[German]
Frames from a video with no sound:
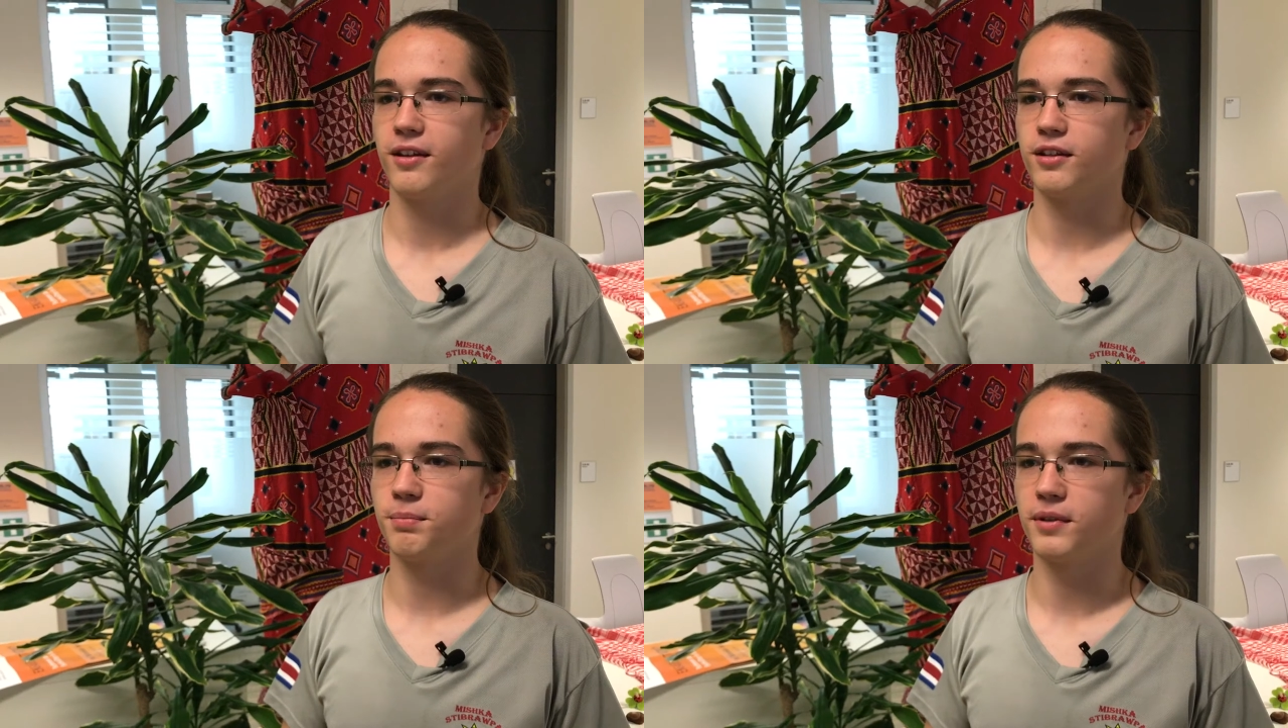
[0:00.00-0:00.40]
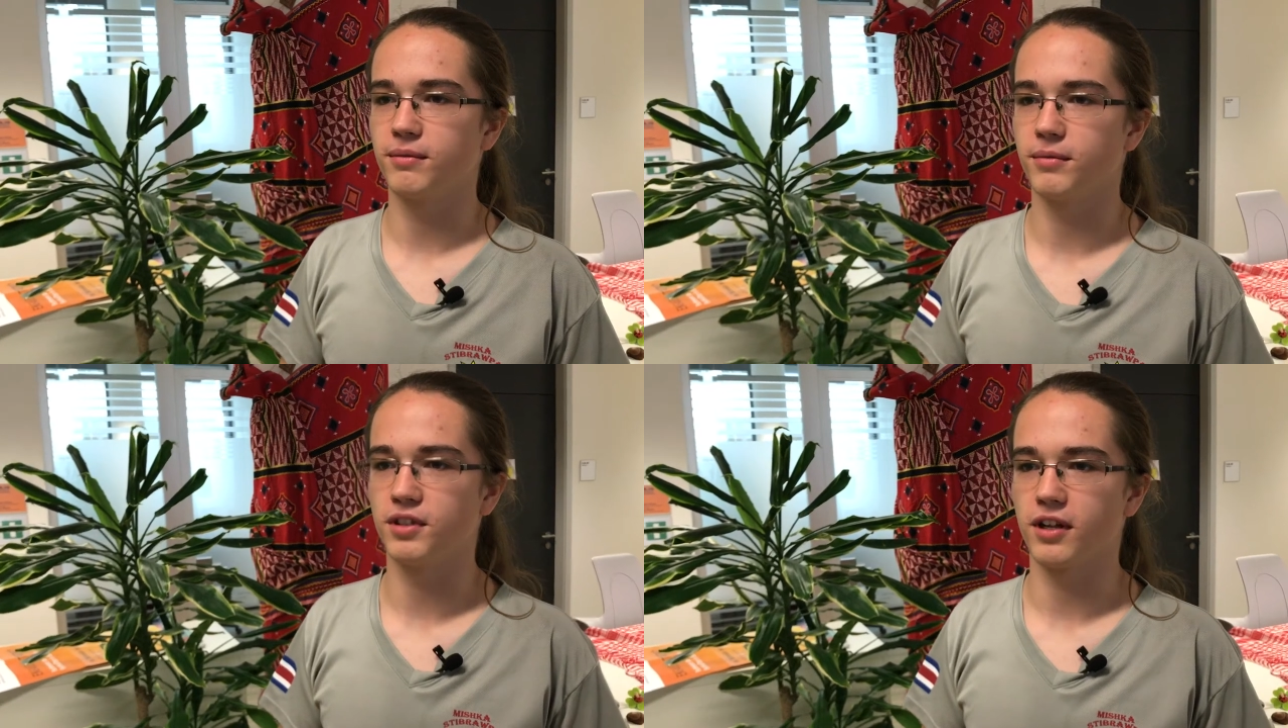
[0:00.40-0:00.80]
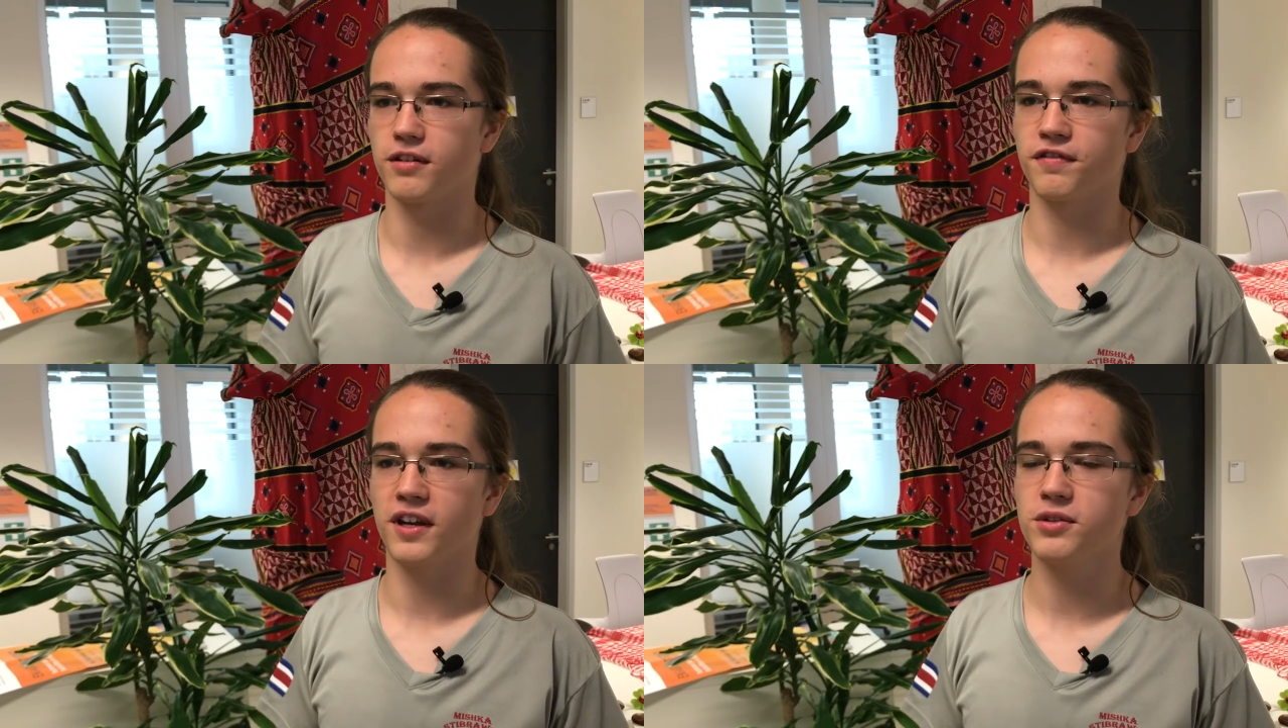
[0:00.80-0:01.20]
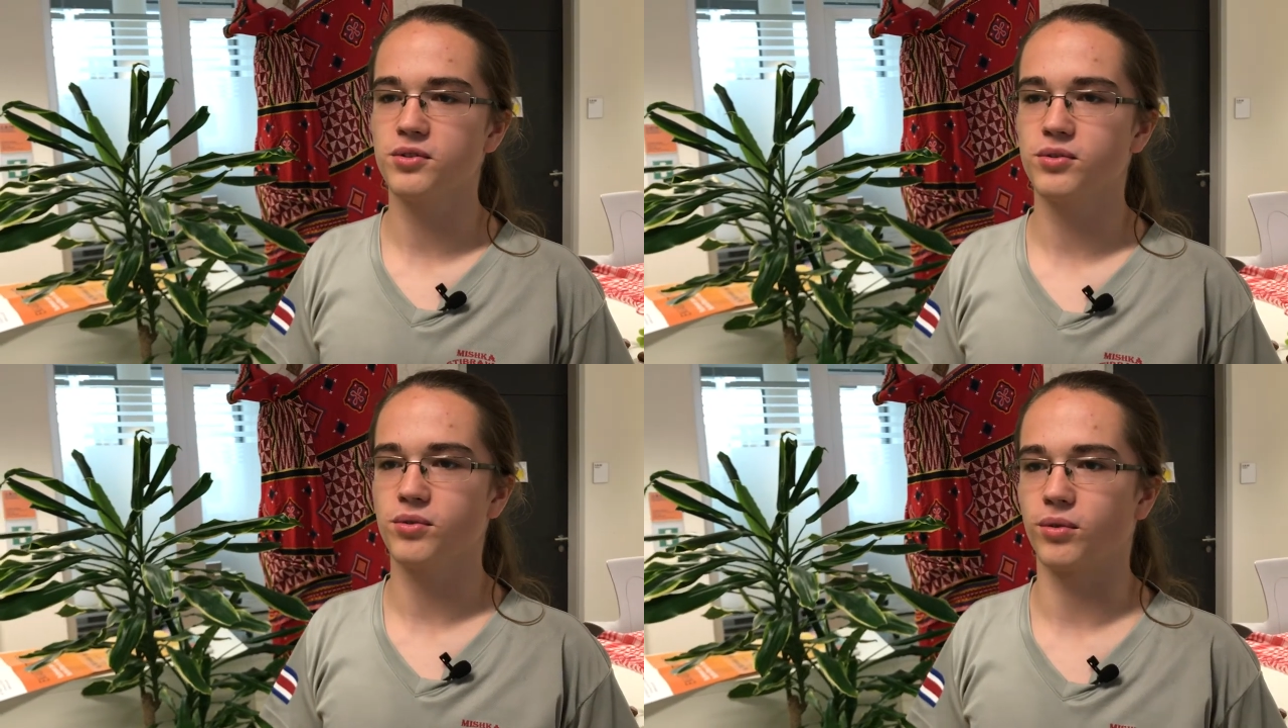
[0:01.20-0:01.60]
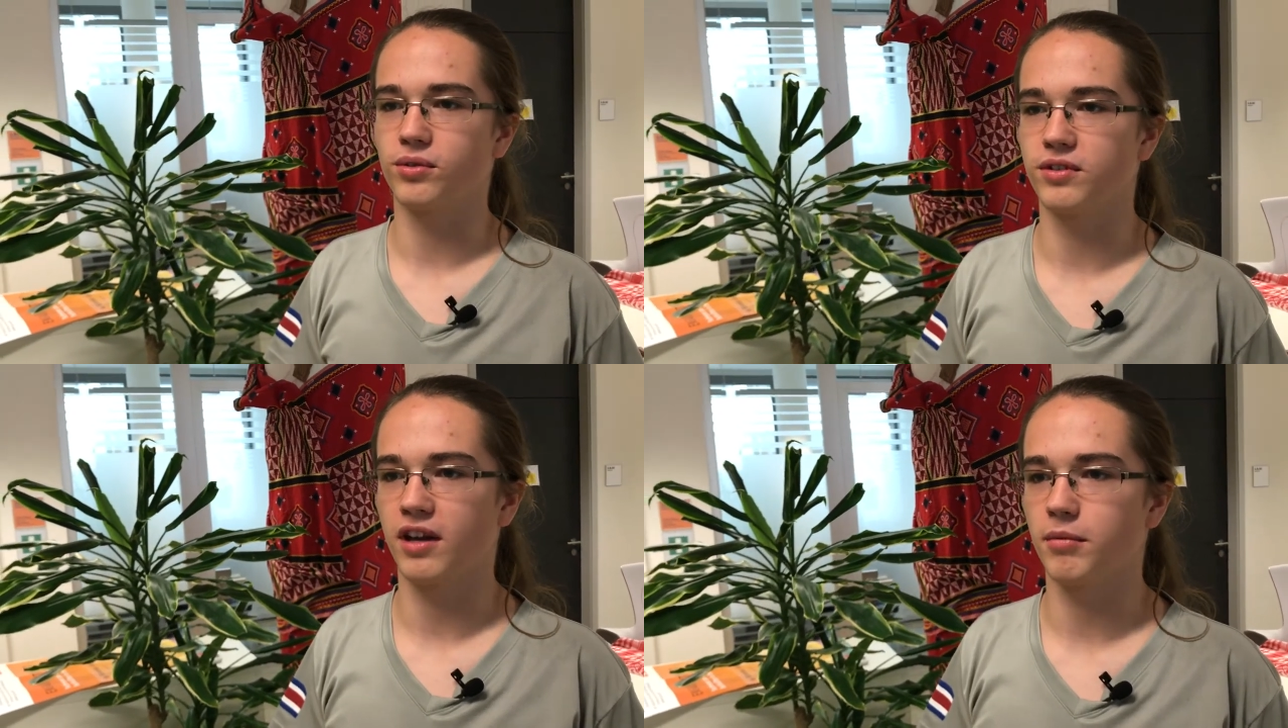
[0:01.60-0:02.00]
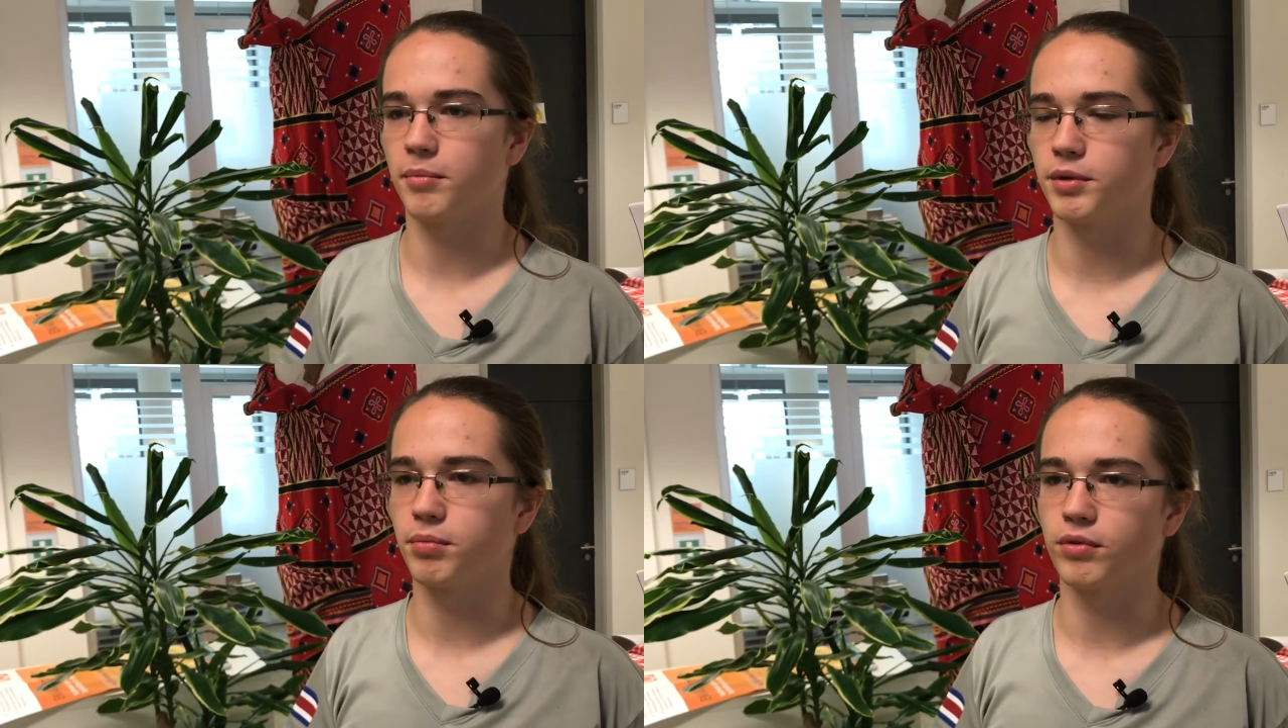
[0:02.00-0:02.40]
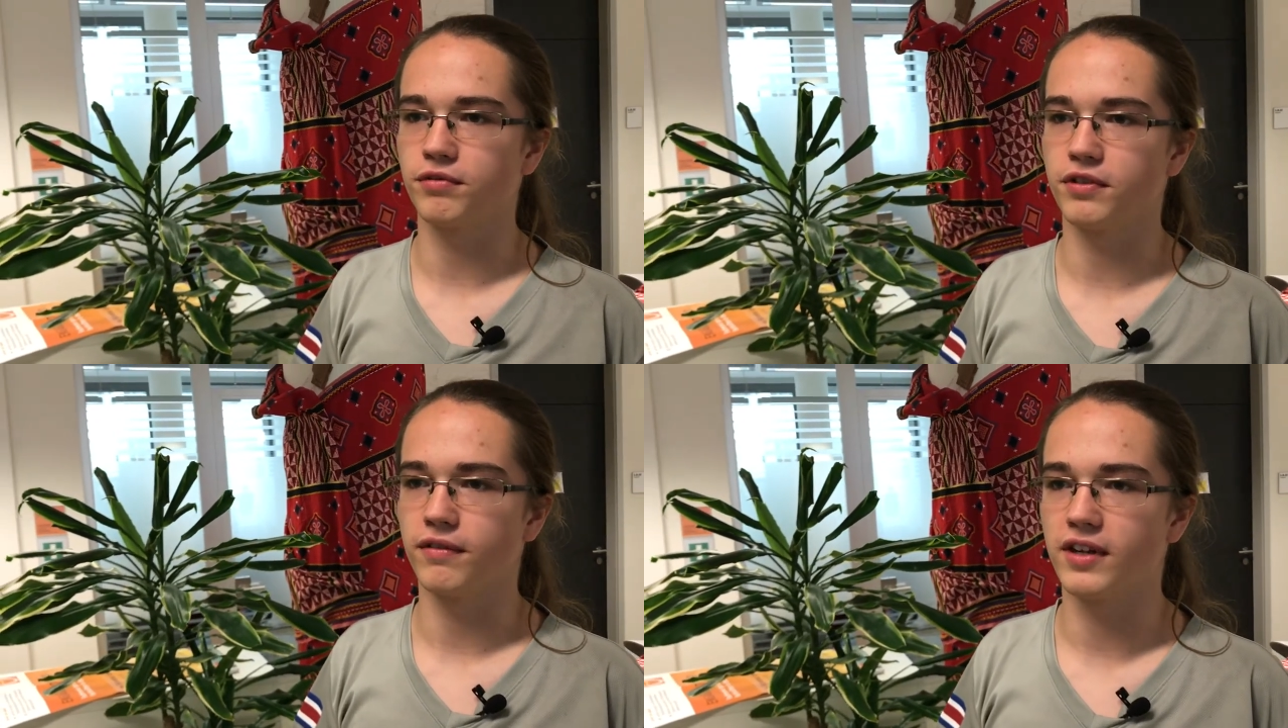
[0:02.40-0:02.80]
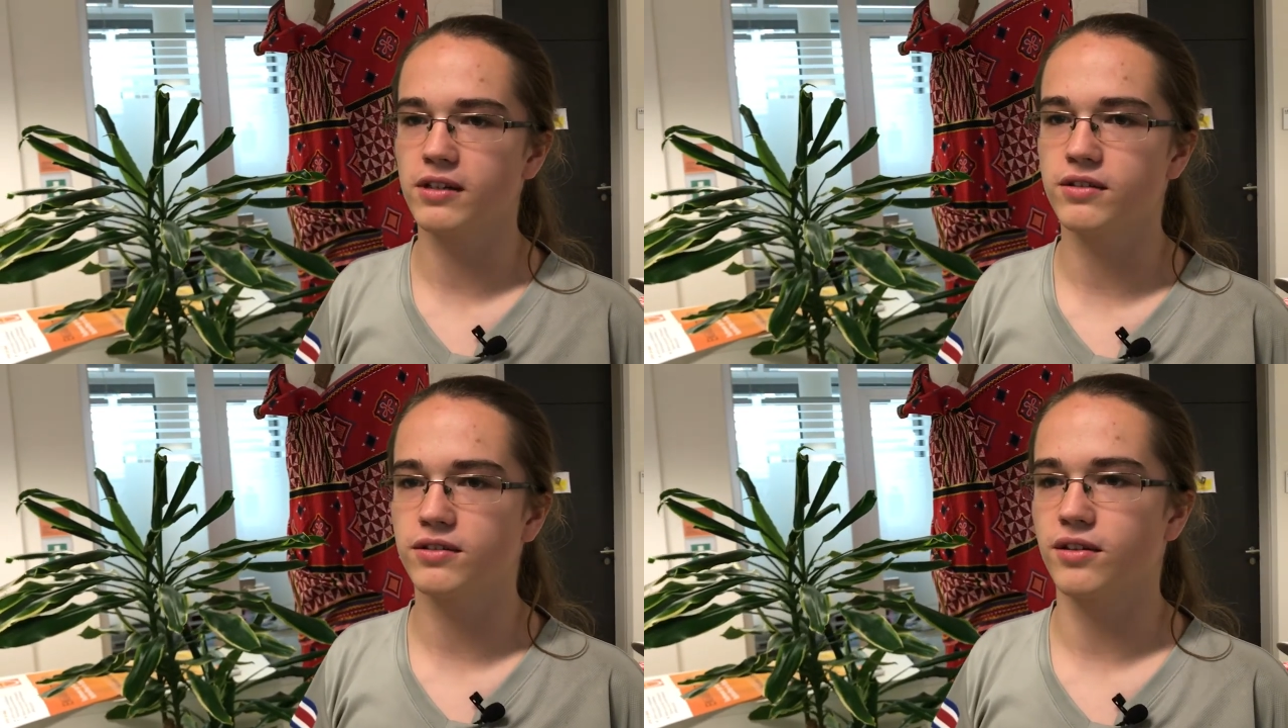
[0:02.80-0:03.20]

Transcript: Ich bin Michael Franz und habe mit Brot für die Welt